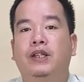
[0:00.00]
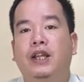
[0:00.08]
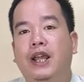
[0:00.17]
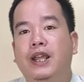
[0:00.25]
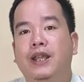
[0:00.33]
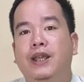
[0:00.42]

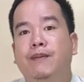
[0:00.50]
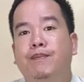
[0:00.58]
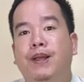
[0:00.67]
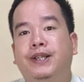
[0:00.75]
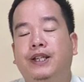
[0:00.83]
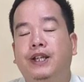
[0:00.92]
Tại đây,
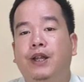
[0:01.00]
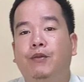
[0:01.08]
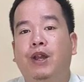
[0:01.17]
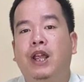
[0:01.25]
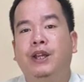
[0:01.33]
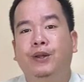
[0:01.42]
mình sẽ giới thiệu
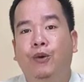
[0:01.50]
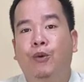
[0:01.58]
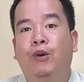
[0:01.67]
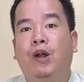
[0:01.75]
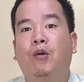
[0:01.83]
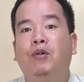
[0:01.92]
đầy
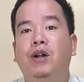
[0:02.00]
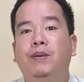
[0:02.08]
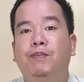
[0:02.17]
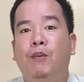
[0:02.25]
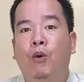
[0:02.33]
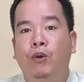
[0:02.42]
đủ các gói cước
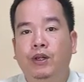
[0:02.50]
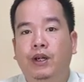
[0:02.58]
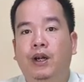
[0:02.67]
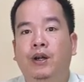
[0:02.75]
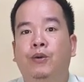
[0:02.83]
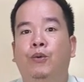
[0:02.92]

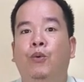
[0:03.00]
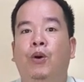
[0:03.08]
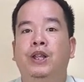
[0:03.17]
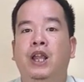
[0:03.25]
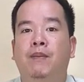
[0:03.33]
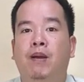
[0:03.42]
4G
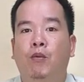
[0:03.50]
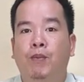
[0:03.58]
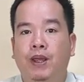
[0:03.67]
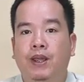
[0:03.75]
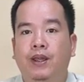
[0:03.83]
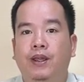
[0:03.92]
của nhà mạng
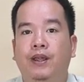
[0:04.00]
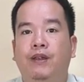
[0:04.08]
Mobi